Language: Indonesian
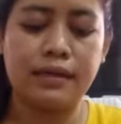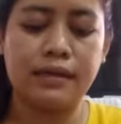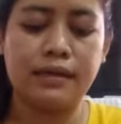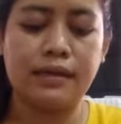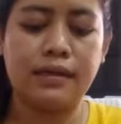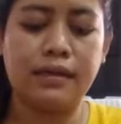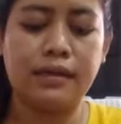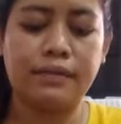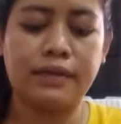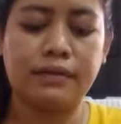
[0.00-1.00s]
ada
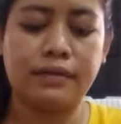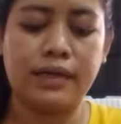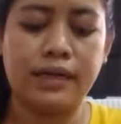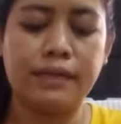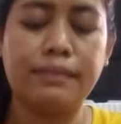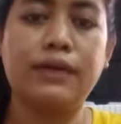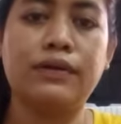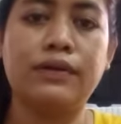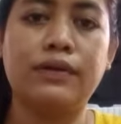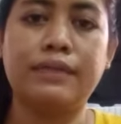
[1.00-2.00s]
enam gitu ada lima
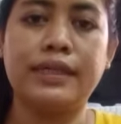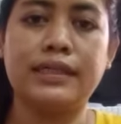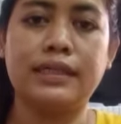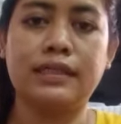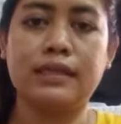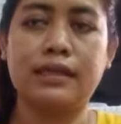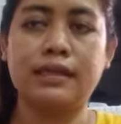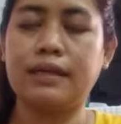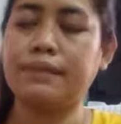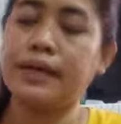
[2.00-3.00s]
kolor meja
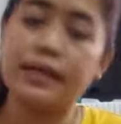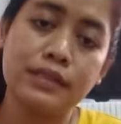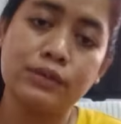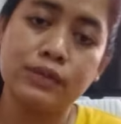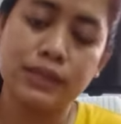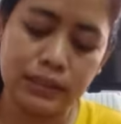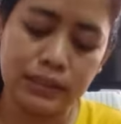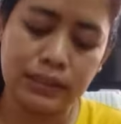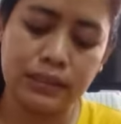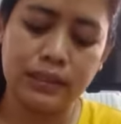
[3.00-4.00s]
karena tiap hari dicuci